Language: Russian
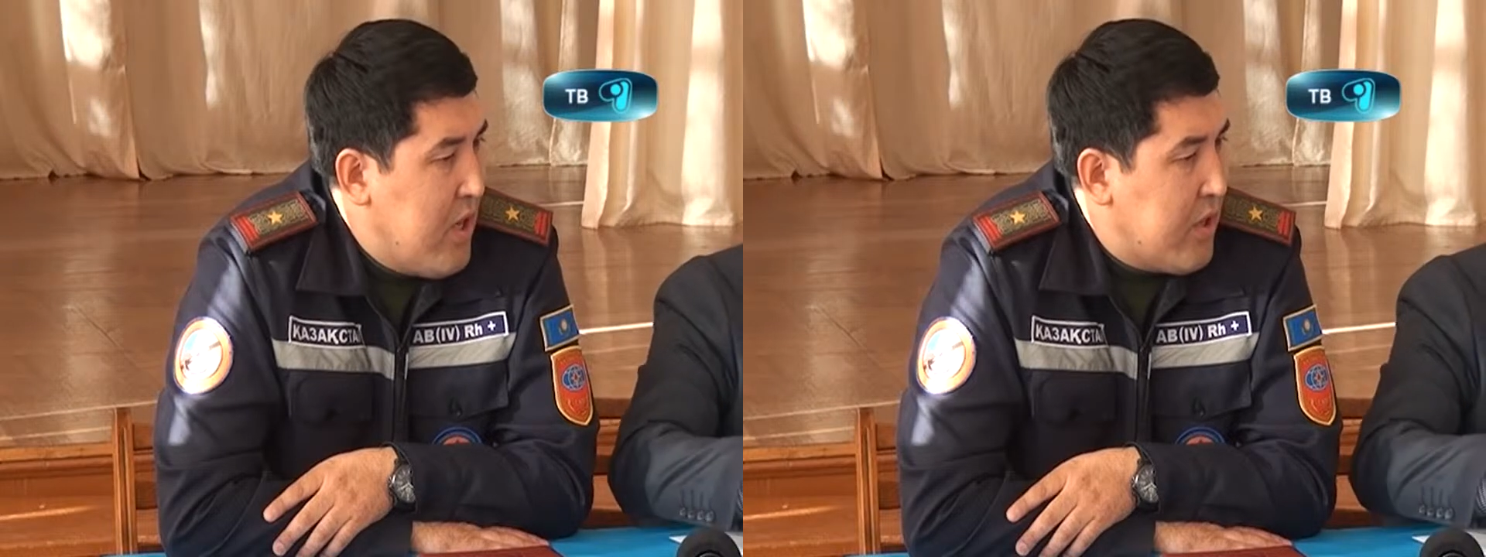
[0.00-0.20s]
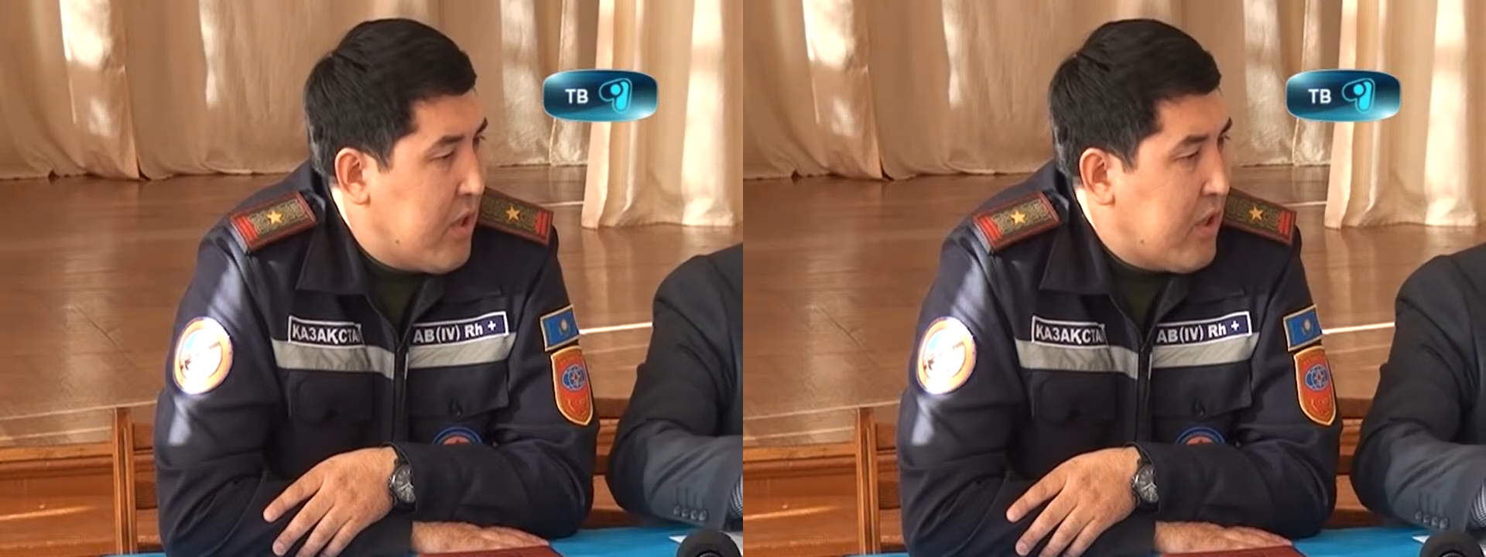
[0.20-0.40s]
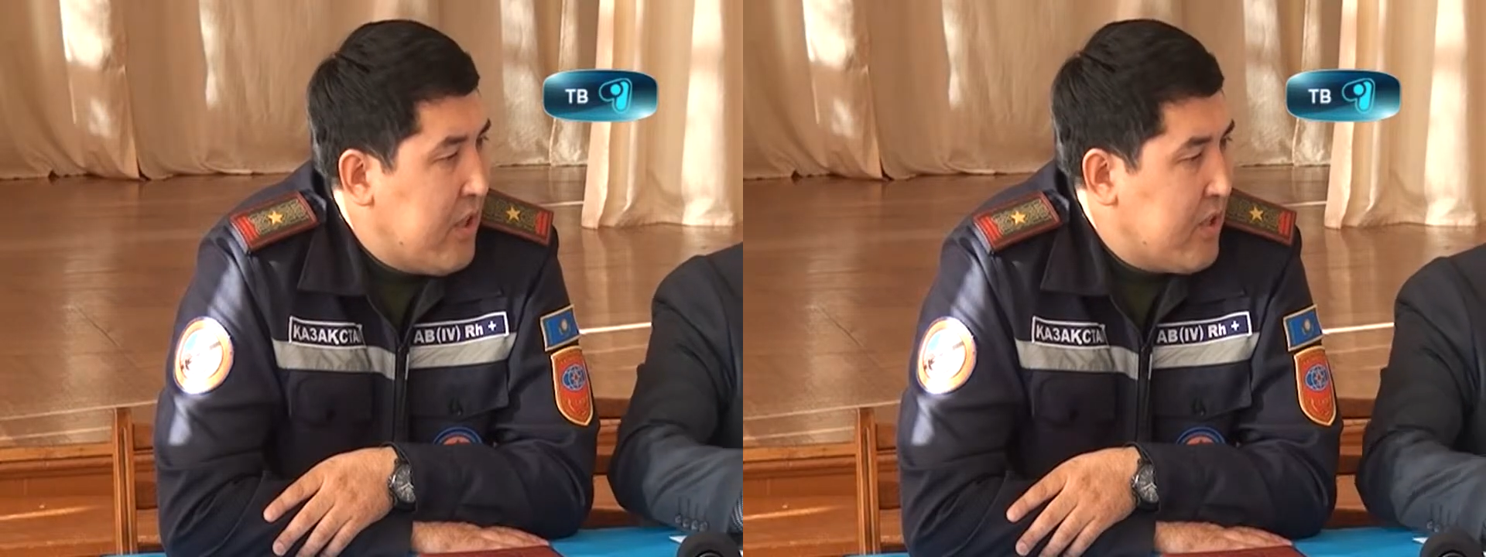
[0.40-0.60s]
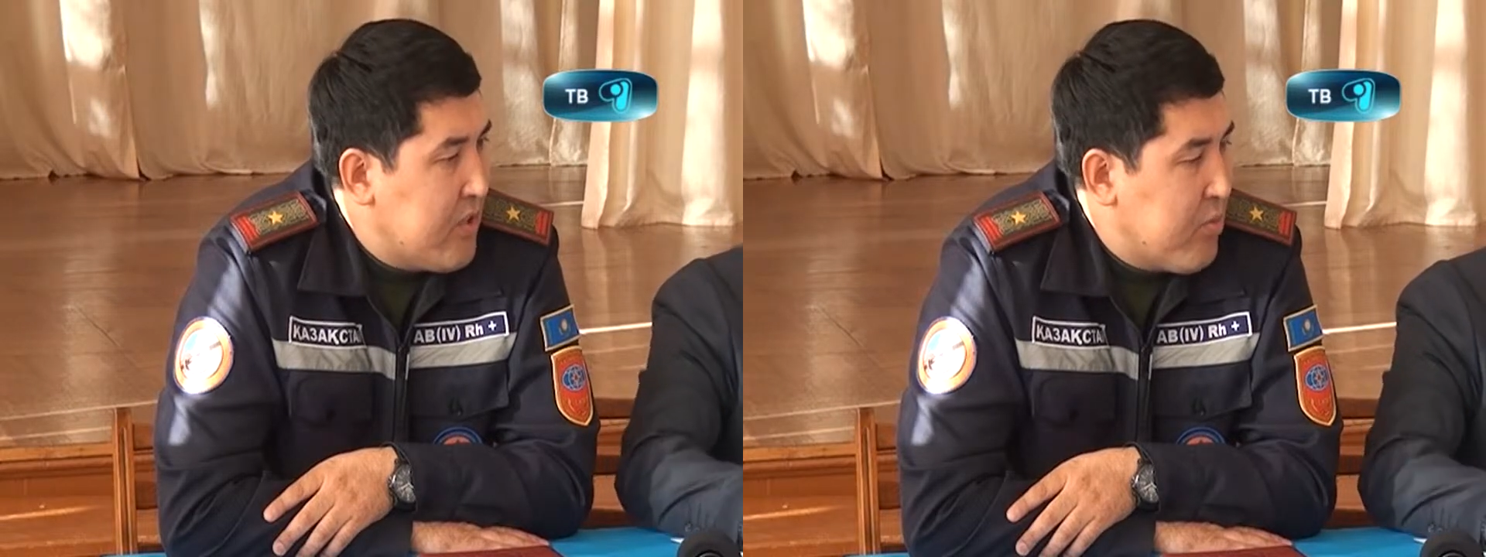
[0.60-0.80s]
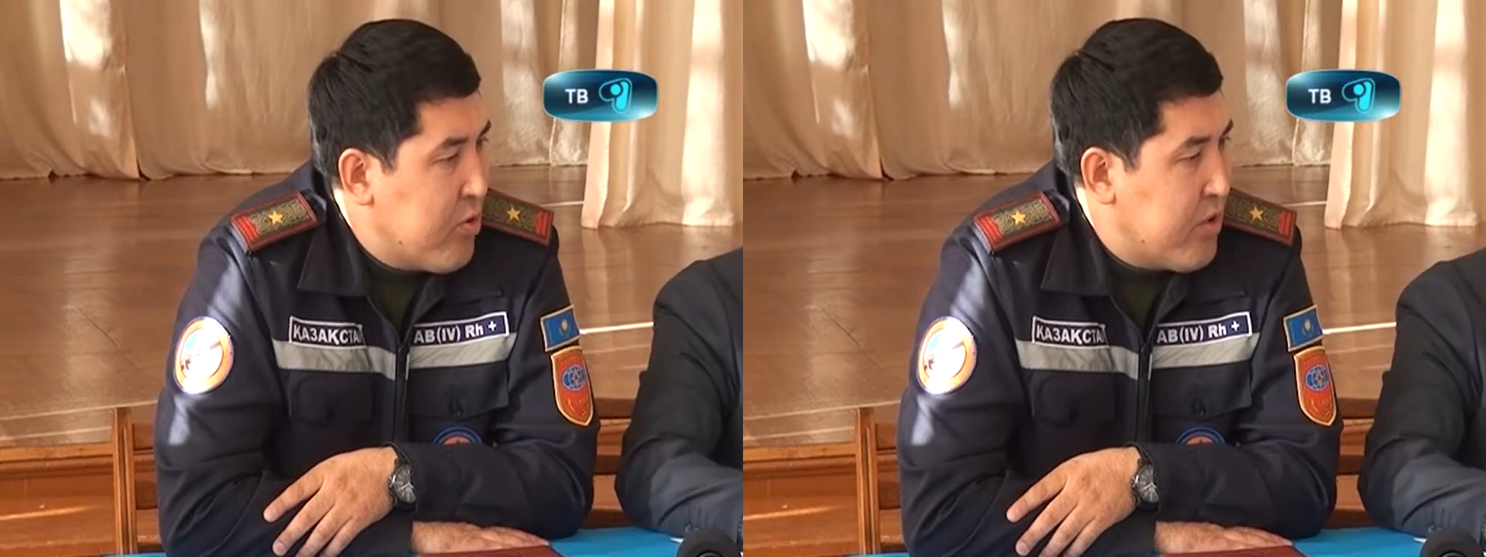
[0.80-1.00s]
такие
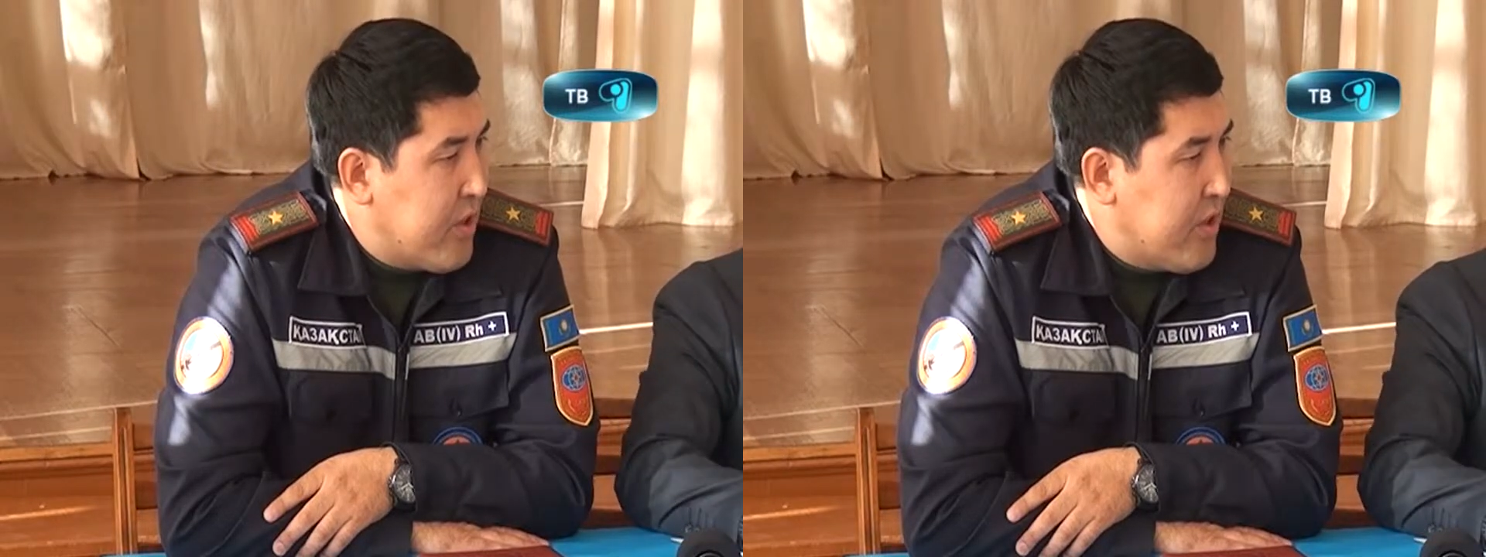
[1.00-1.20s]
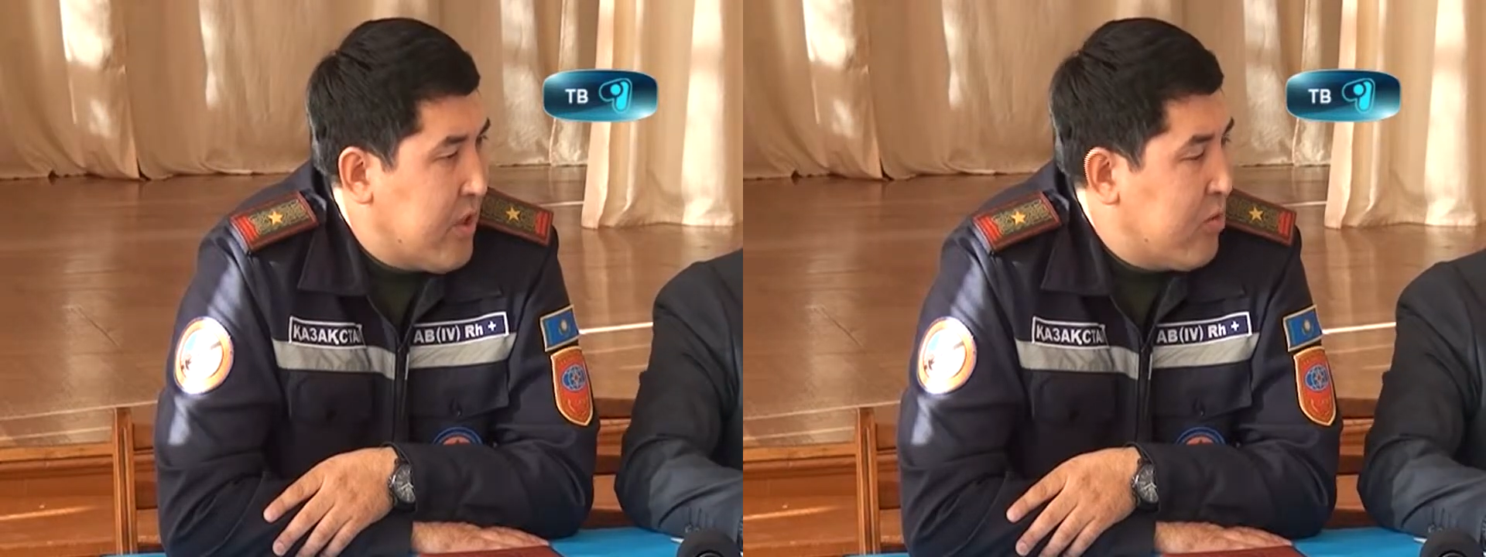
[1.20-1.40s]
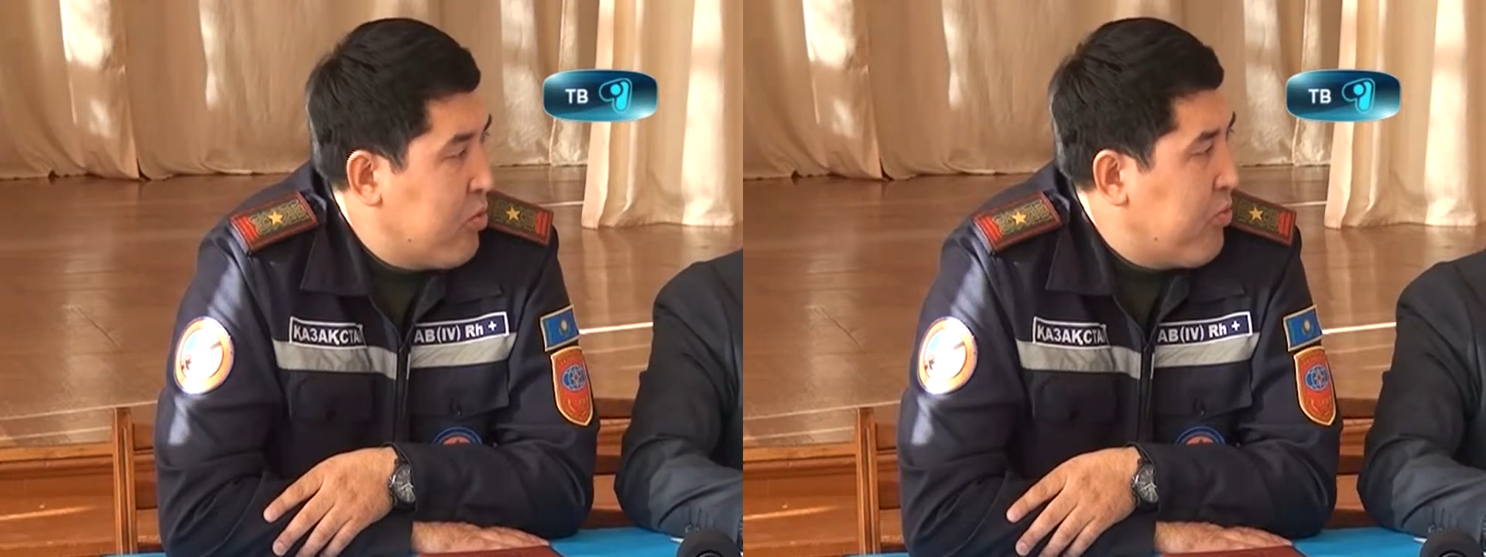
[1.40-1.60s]
сбросы, когда идут